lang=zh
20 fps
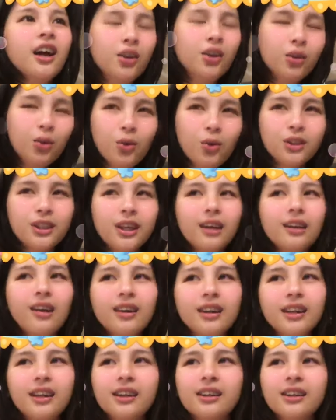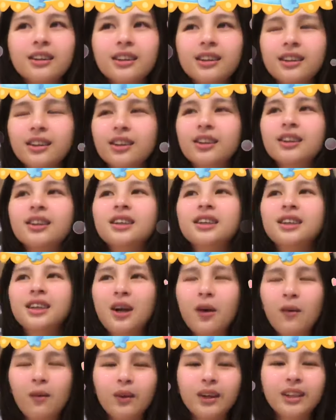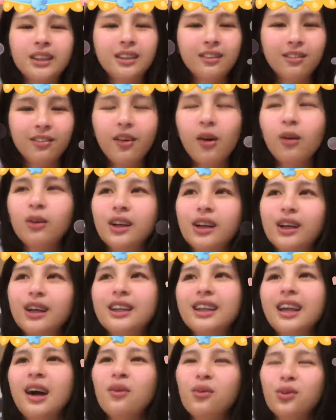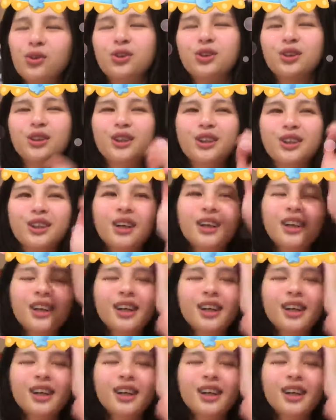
如果我找到一个真的是跟我一起疯的人，那我觉得，